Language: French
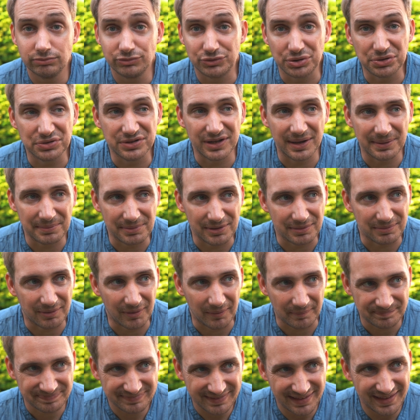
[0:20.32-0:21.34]
tout
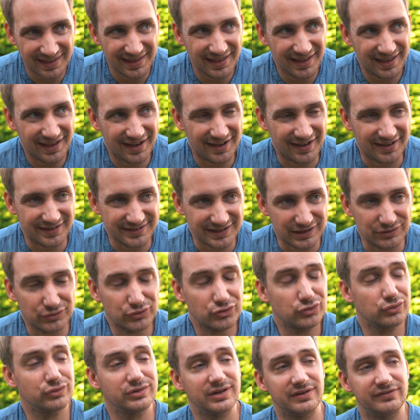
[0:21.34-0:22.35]
simplement. Euh, il y a
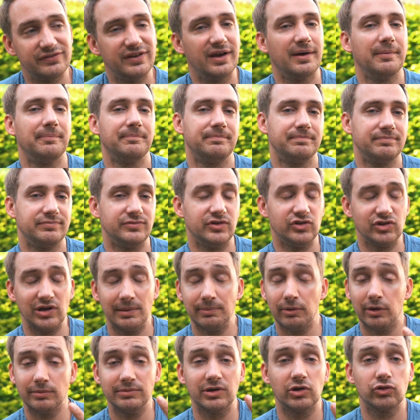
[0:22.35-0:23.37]
deux choses à faire. Déjà,
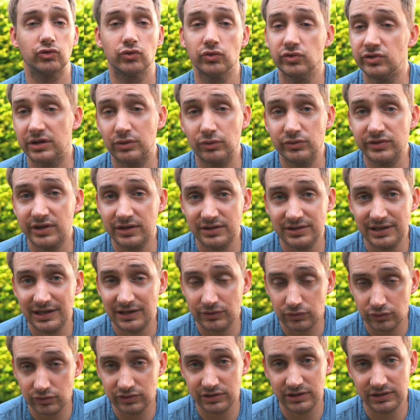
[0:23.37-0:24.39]
première chose, c'est contacter
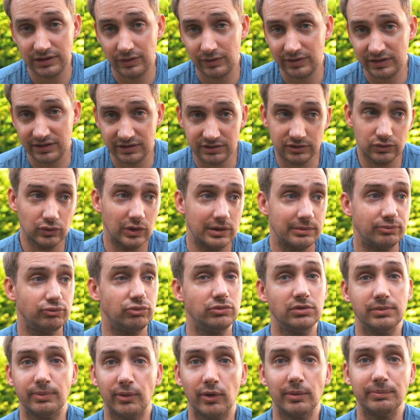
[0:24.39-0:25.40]
la société en question et
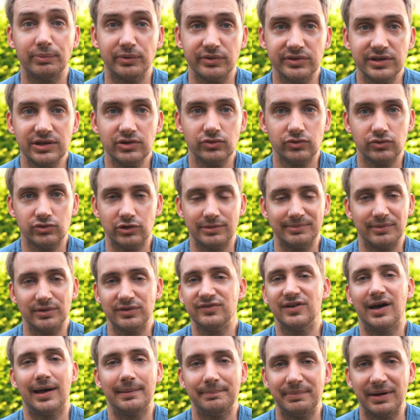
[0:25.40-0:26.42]
puis lui proposer justement
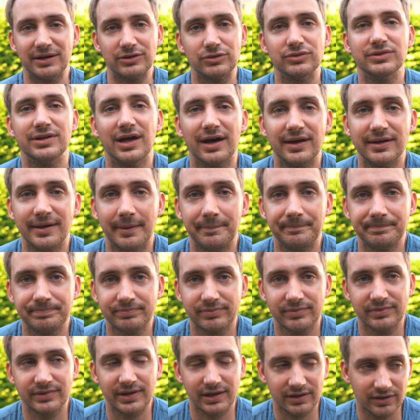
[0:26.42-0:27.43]
de faire un partenariat.
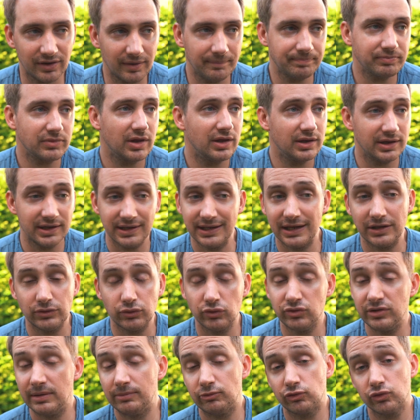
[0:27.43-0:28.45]
D'accord Et la
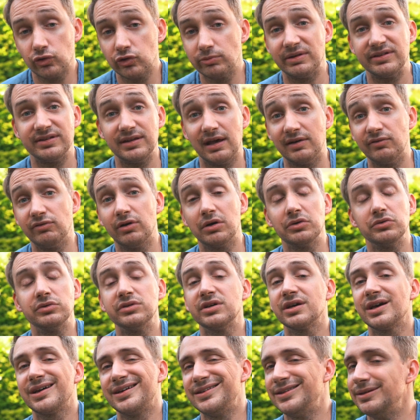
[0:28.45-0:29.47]
deuxième chose, bah, c'est avoir une
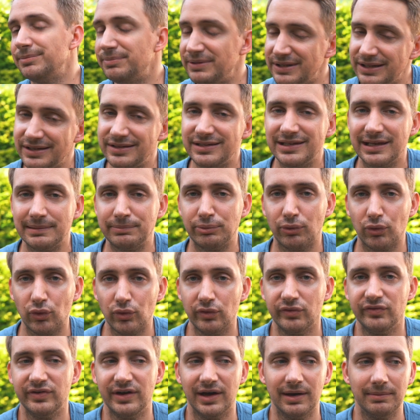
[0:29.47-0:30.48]
crédibilité pour
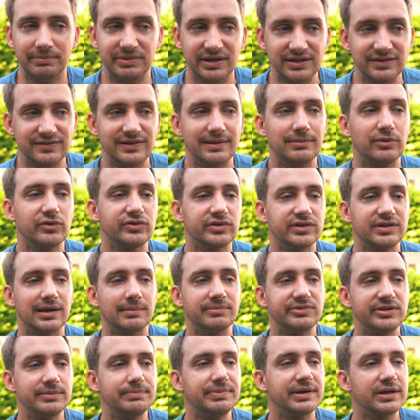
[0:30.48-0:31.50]
le faire. Bien évidemment, si tu es
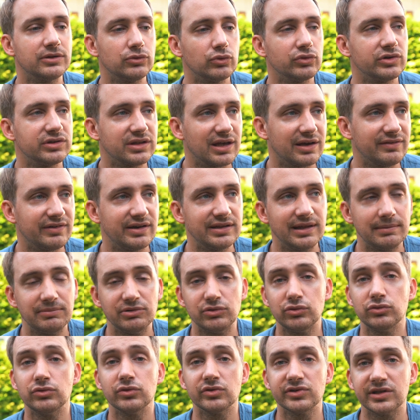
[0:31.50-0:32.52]
un petit pecno qui travaille
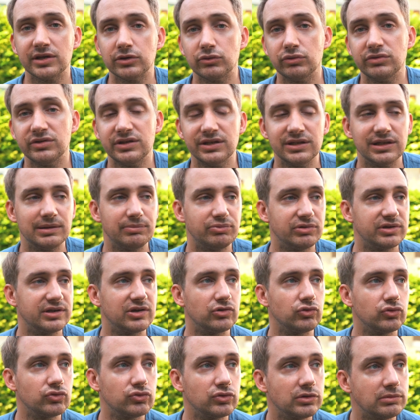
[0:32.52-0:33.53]
d'habitude dans sa cuisine et puis qui
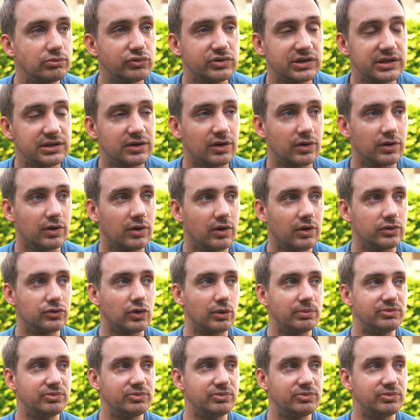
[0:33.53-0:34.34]
a juste une boutique en,